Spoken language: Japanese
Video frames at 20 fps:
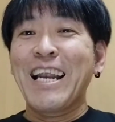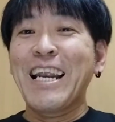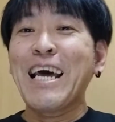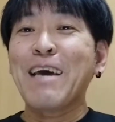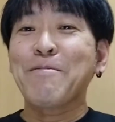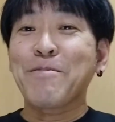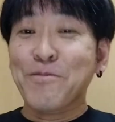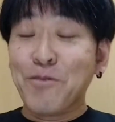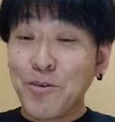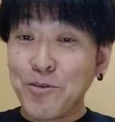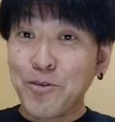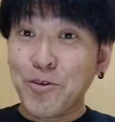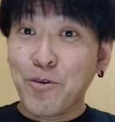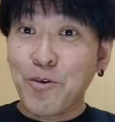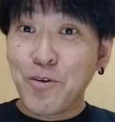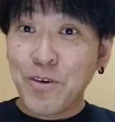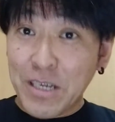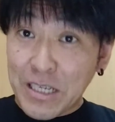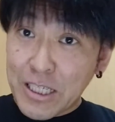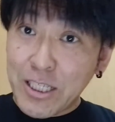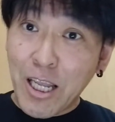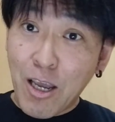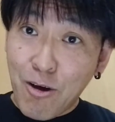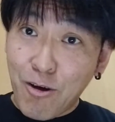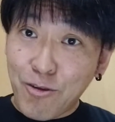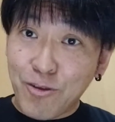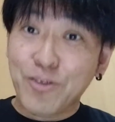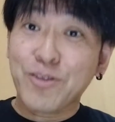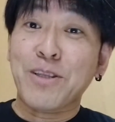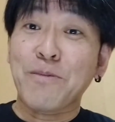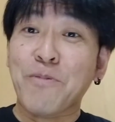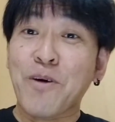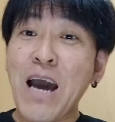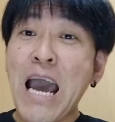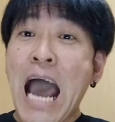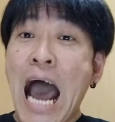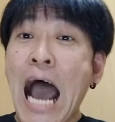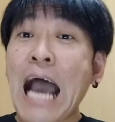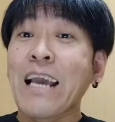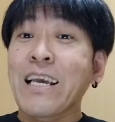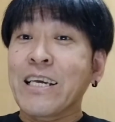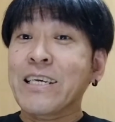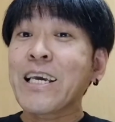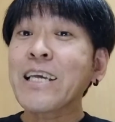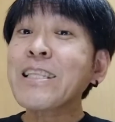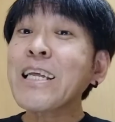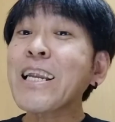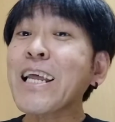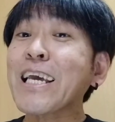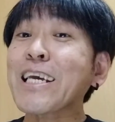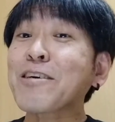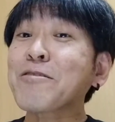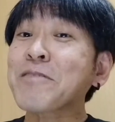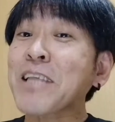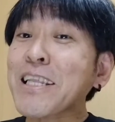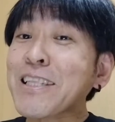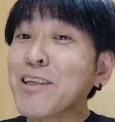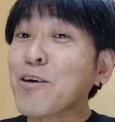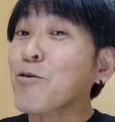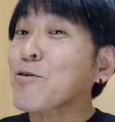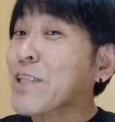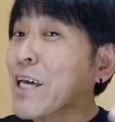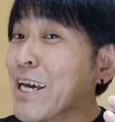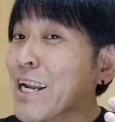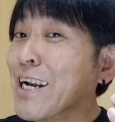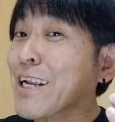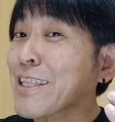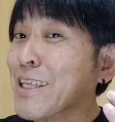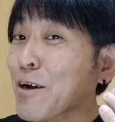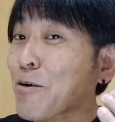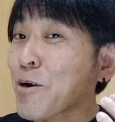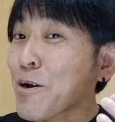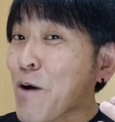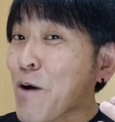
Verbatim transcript: ライブ今度来てよっつってもあ行けたら行くねって答えられたら